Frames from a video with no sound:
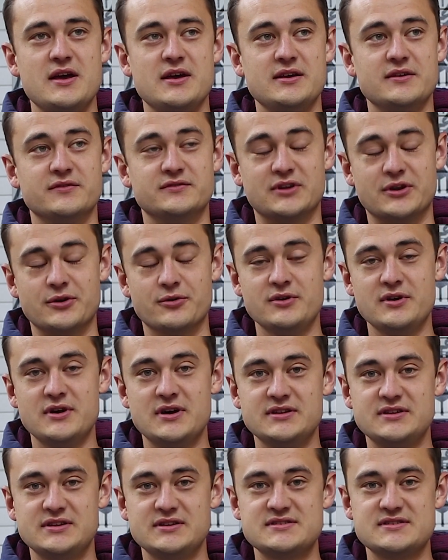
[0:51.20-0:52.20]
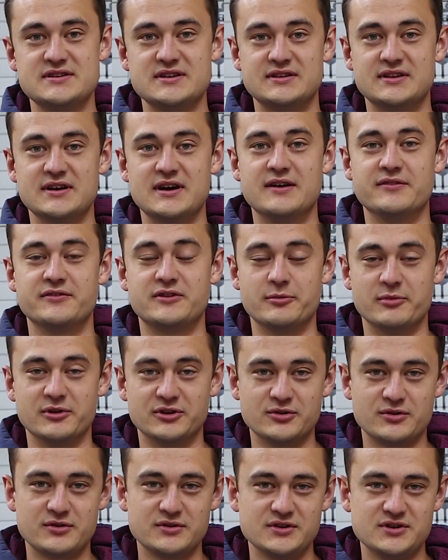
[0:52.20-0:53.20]
И второй адрес – это
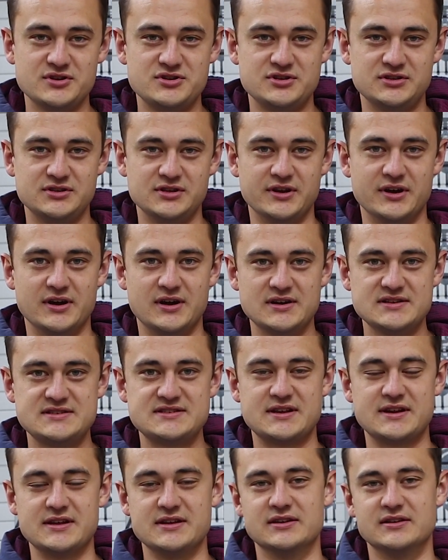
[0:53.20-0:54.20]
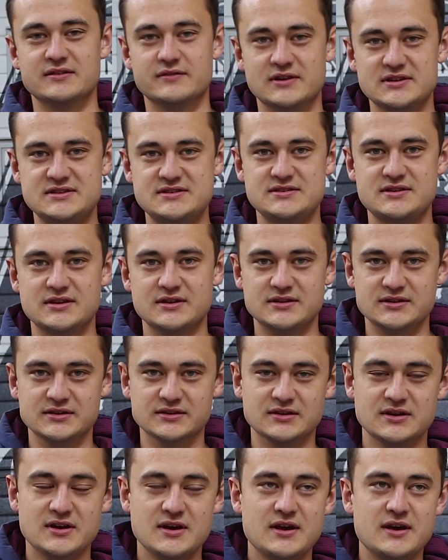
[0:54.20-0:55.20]
автомоторная 4А, строение 21.